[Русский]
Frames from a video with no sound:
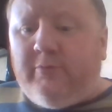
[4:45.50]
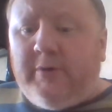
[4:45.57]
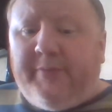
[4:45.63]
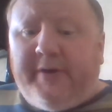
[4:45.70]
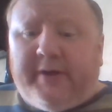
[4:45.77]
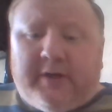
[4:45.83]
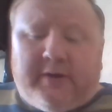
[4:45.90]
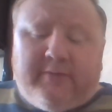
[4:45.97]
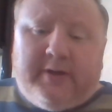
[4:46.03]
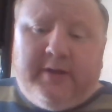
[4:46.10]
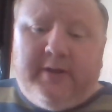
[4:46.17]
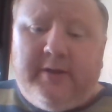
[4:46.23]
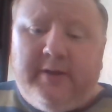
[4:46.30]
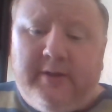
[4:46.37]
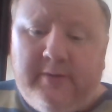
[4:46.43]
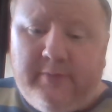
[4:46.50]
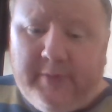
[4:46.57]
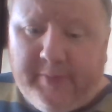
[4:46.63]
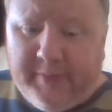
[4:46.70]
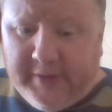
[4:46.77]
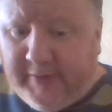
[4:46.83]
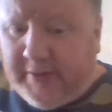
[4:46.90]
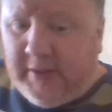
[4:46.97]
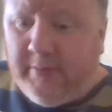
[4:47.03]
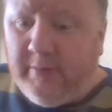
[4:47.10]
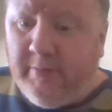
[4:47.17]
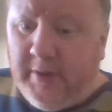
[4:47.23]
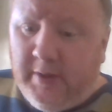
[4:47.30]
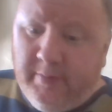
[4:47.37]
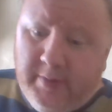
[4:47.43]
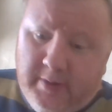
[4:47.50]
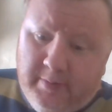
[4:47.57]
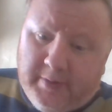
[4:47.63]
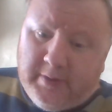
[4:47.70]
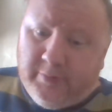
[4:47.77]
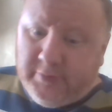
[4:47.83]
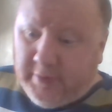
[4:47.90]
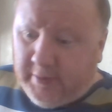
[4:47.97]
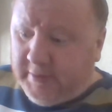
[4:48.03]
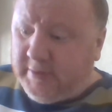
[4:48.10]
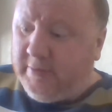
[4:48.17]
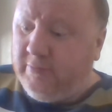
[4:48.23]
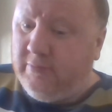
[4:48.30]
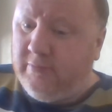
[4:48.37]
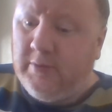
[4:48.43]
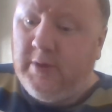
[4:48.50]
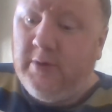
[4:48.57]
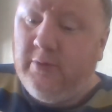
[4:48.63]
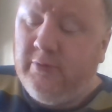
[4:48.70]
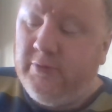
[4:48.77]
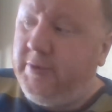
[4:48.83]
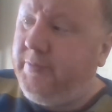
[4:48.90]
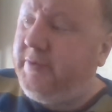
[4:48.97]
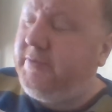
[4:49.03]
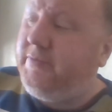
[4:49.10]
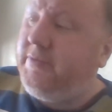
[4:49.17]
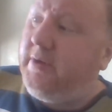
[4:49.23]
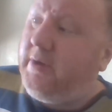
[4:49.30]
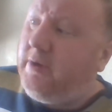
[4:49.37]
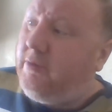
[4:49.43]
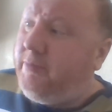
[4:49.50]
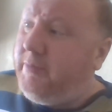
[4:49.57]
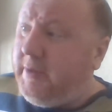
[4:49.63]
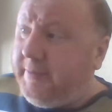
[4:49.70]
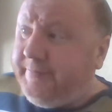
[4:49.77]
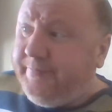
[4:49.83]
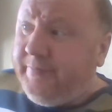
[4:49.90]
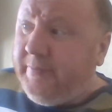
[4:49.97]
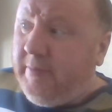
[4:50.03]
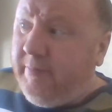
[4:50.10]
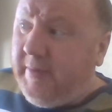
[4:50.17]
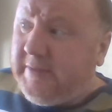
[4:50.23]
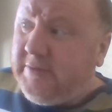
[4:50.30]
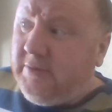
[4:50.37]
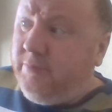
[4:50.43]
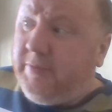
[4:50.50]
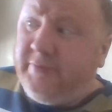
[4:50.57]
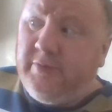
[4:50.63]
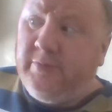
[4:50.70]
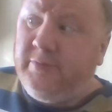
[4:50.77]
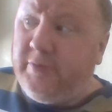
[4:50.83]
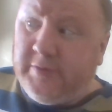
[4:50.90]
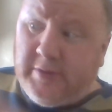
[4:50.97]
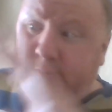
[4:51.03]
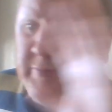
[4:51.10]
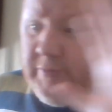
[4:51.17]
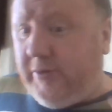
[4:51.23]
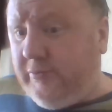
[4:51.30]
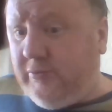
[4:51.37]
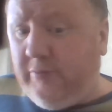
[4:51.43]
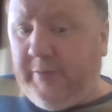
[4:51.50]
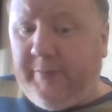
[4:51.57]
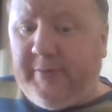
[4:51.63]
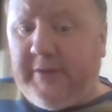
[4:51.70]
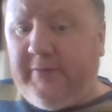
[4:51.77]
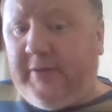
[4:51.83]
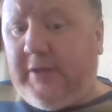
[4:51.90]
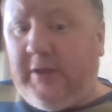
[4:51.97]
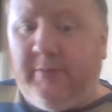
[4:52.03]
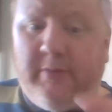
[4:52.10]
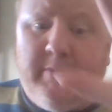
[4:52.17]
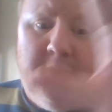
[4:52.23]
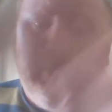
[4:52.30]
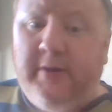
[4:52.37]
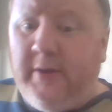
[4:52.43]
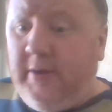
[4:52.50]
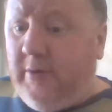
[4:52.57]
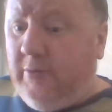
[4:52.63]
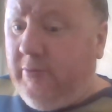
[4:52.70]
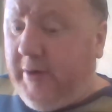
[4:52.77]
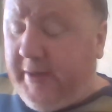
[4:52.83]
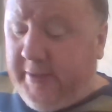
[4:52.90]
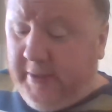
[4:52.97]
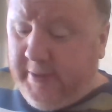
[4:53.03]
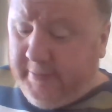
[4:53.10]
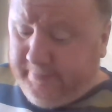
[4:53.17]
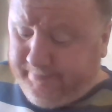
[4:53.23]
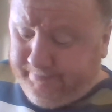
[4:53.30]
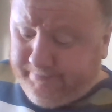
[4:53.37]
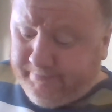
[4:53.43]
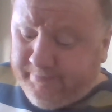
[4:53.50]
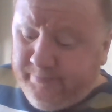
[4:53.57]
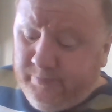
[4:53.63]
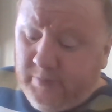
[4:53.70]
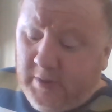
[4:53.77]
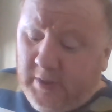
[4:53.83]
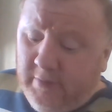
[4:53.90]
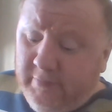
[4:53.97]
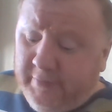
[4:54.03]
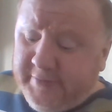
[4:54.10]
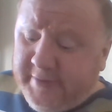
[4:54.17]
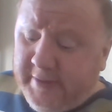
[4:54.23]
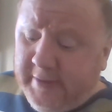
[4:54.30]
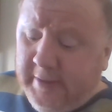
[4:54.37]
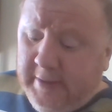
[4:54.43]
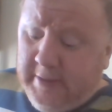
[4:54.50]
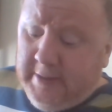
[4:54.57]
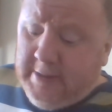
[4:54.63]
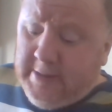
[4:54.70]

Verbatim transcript: мы перекрывали. Преподавателями были мы, потому что наше учебное заведение оно было базовое по всему Советскому Союзу, и преподавателями мы уходили во все,